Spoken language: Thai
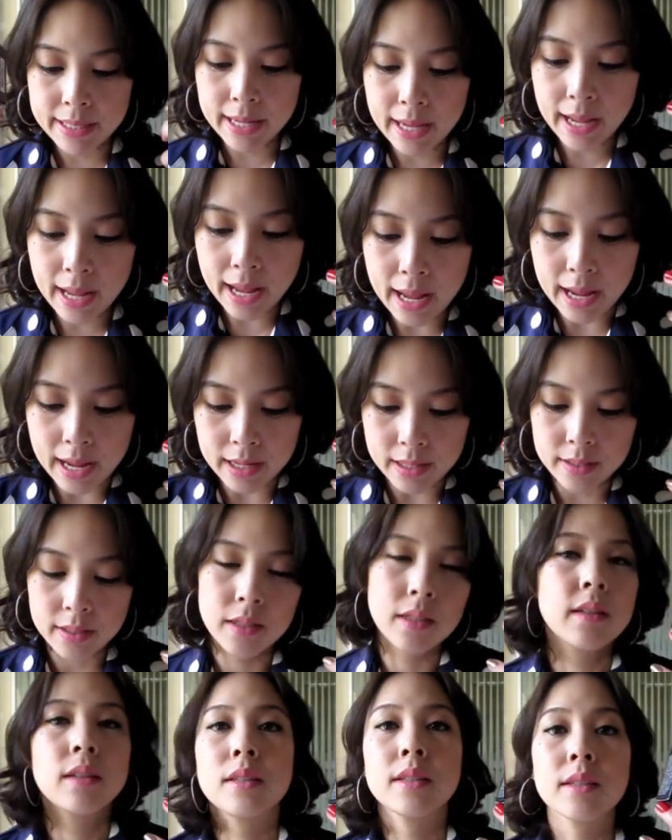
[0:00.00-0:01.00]
เนี่ยค่ะ
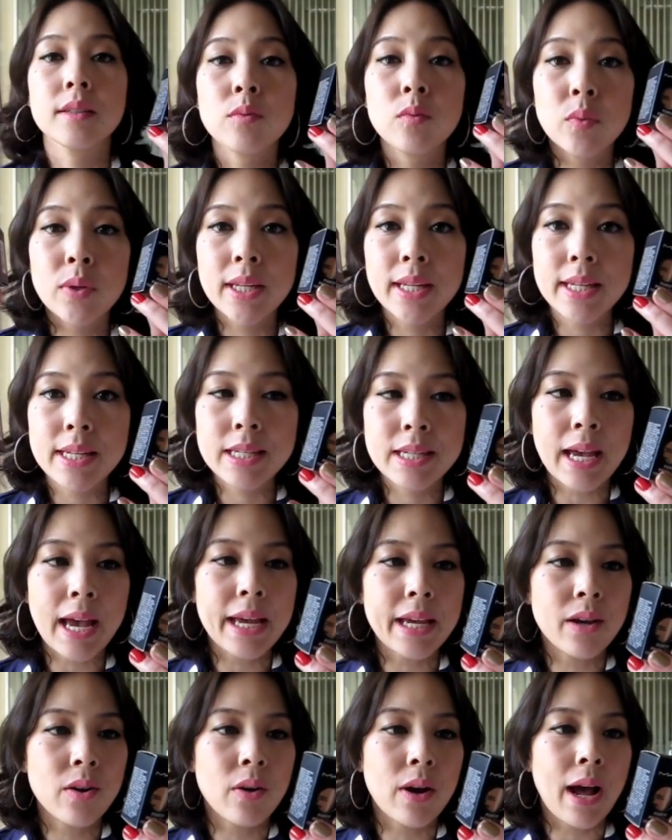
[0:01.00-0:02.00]
วิธีใช้
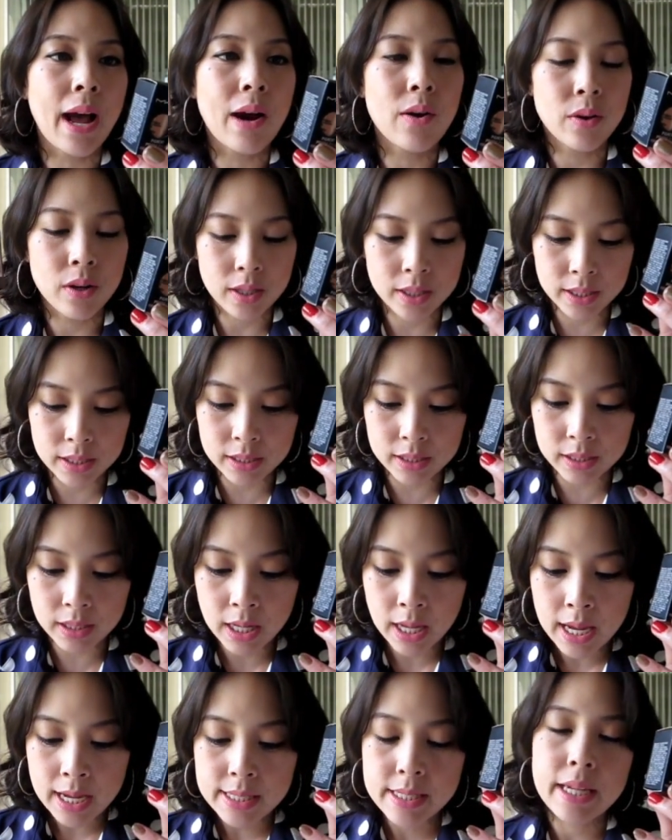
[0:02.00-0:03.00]
ของเขาก็คือ
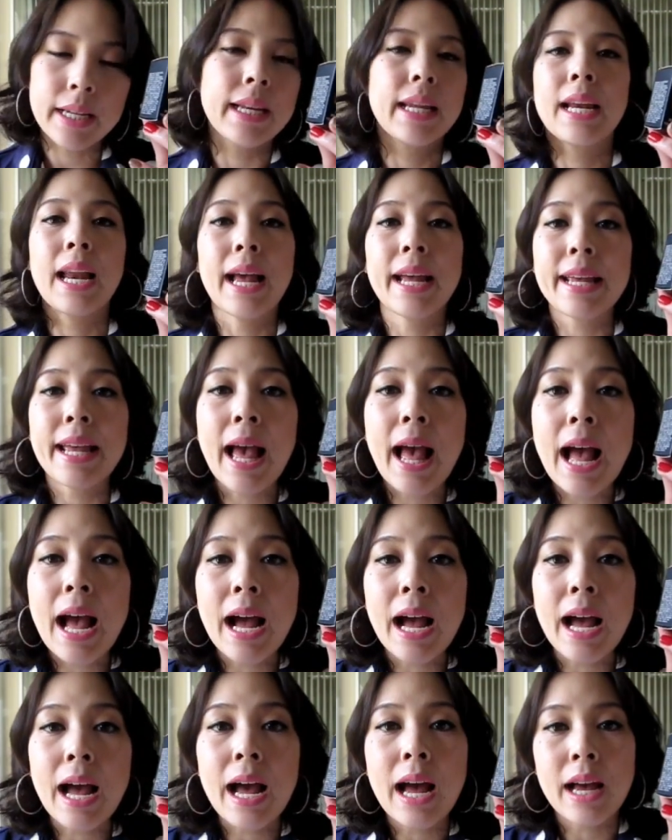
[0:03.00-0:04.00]
ใช้ได้หลายอย่าง
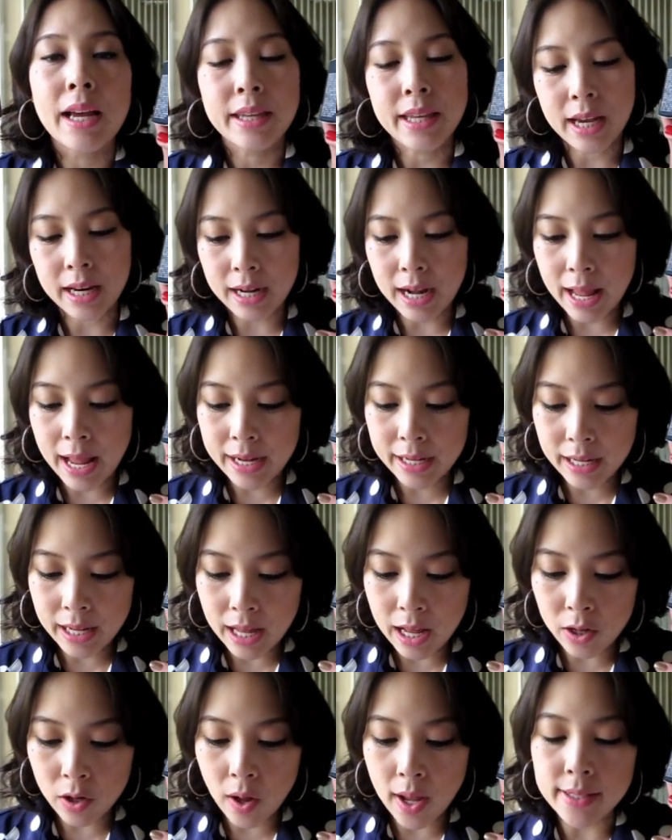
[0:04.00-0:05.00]
ค่ะอย่างแรกนะ
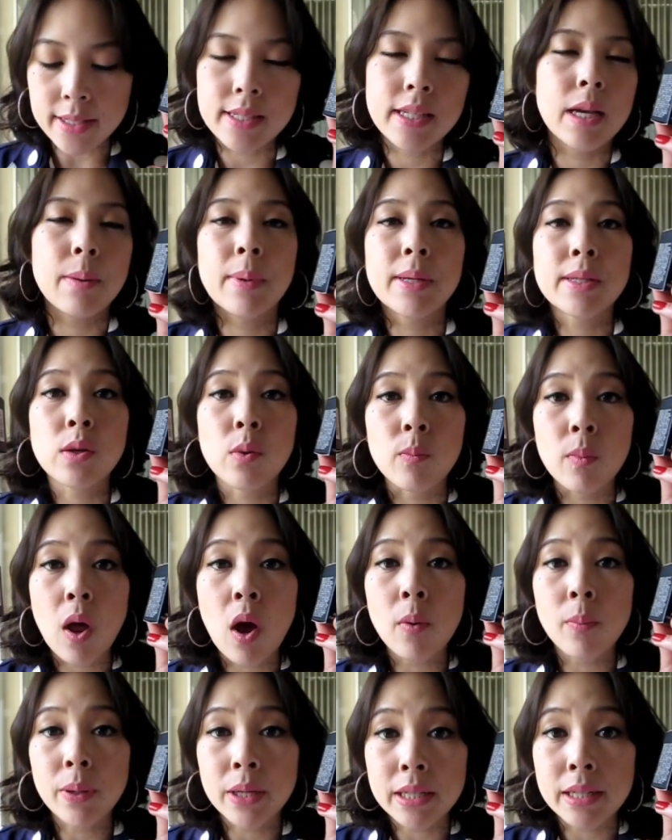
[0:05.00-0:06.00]
คะก็อาจจะใช้ผสมรอ
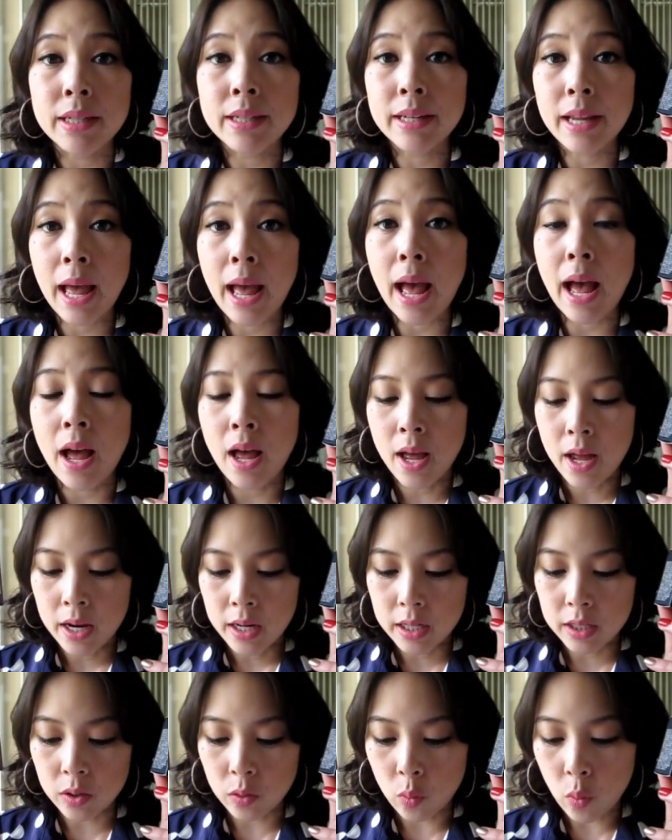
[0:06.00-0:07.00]
งพื้นค่ะ
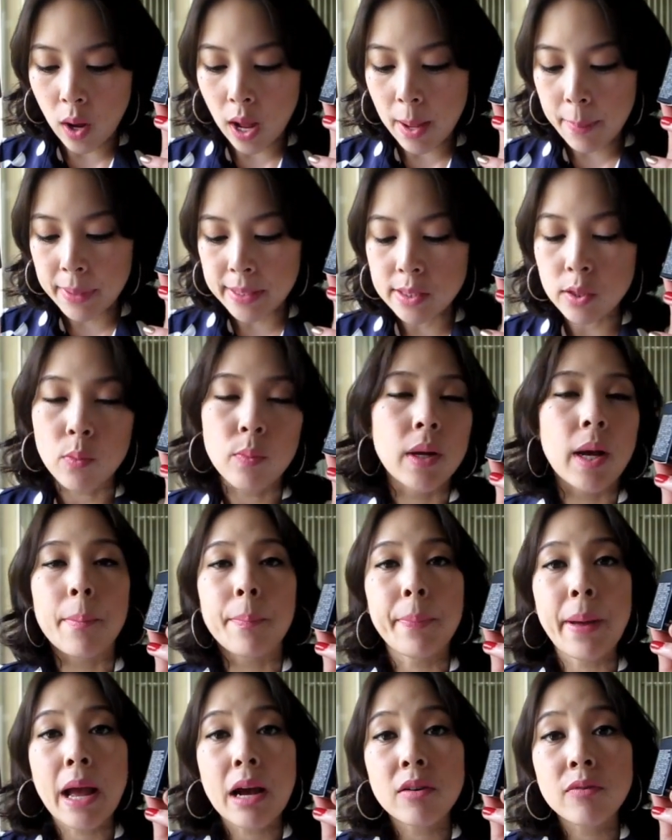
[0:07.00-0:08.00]
หรือว่าผสมกับ
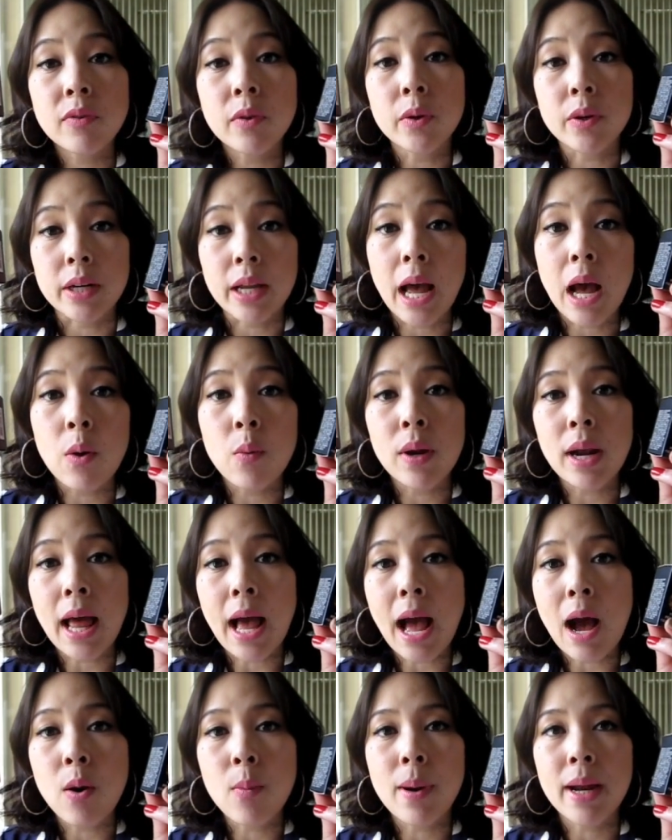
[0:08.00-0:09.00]
แป้งฝุ่นค่ะเวลา
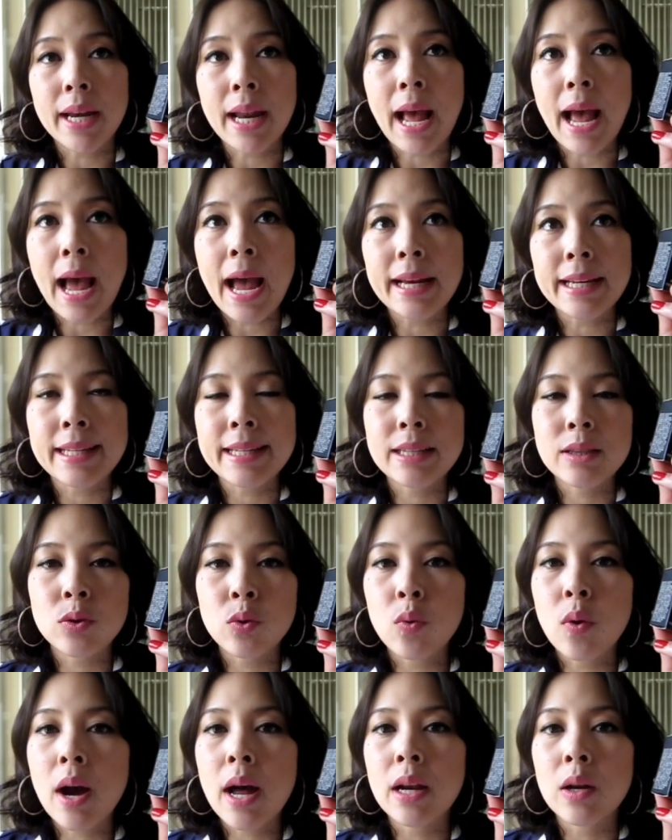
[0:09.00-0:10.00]
เอามาทาที่
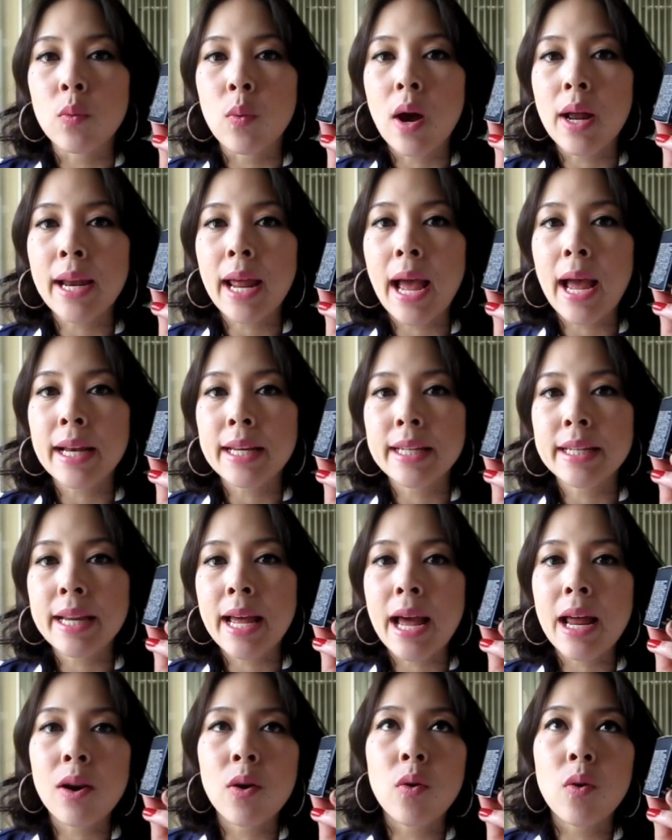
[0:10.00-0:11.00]
ตัวหรือว่าทาที่ห
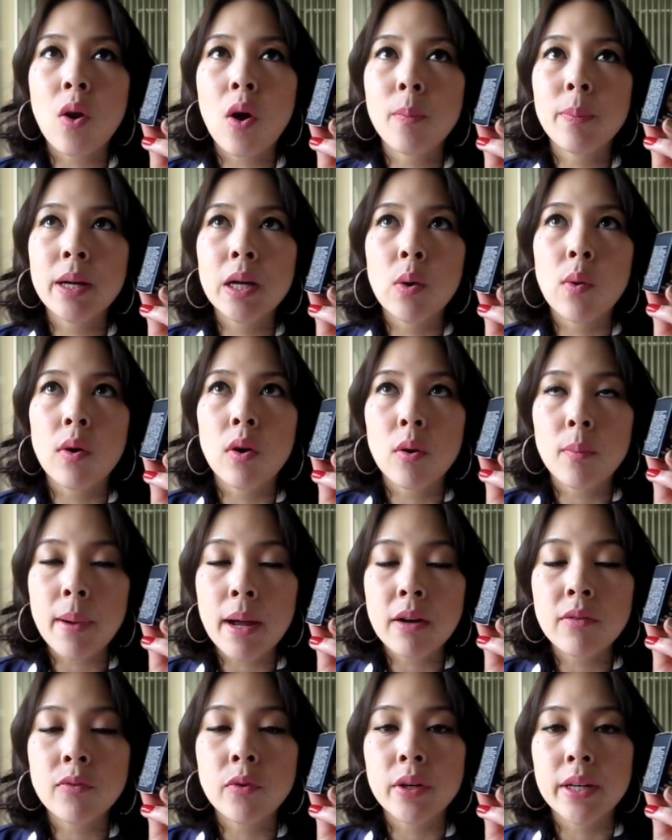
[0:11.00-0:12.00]
น้าลงรองพื้นหรือว่าลงแป้
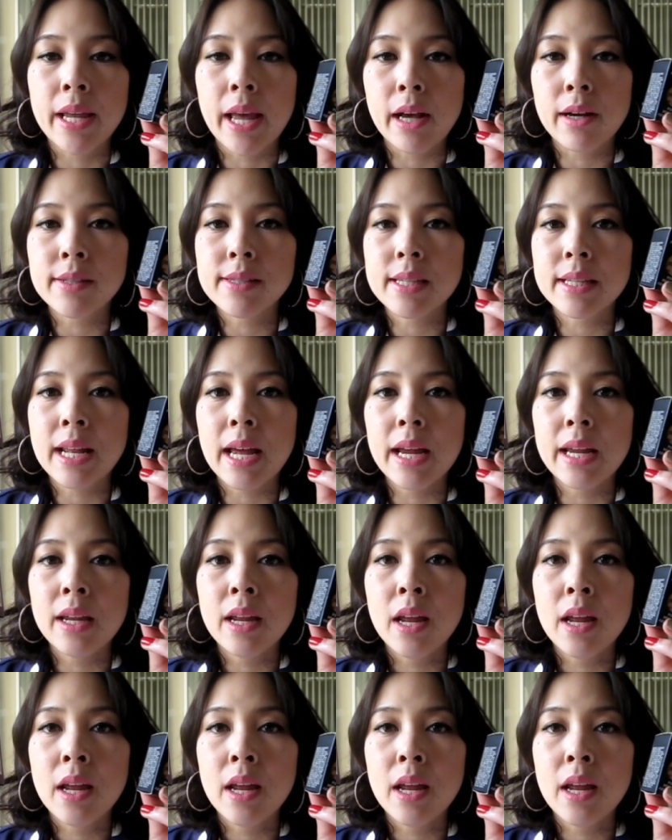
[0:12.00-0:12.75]
งฝุ่นเนี่ยก็จะได้